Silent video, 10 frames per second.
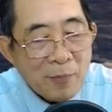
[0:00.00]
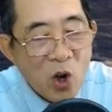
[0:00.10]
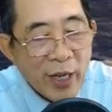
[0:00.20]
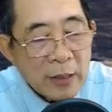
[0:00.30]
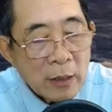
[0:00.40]

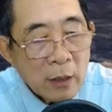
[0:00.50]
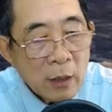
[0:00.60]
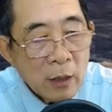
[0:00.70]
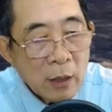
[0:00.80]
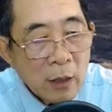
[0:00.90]
nói,
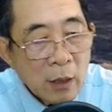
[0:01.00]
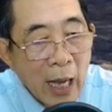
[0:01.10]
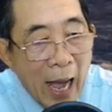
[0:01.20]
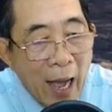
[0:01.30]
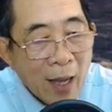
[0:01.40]

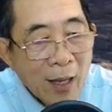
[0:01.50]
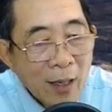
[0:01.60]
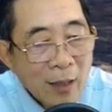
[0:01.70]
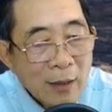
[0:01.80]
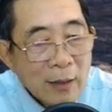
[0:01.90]
hả?
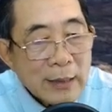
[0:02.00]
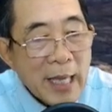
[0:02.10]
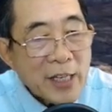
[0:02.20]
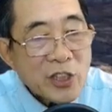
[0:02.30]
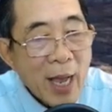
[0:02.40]

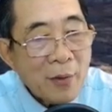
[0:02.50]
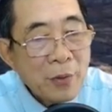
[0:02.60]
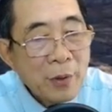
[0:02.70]
Vậy sao?